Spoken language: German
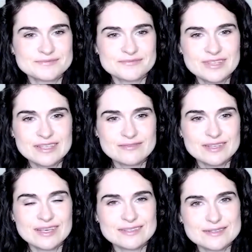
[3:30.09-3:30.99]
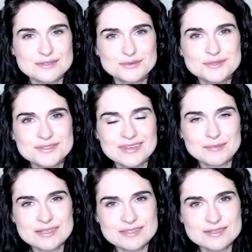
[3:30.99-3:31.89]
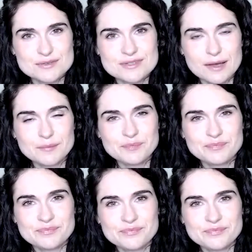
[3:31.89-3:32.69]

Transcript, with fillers: Wie, wie geht das gut? Wie passt das zusammen?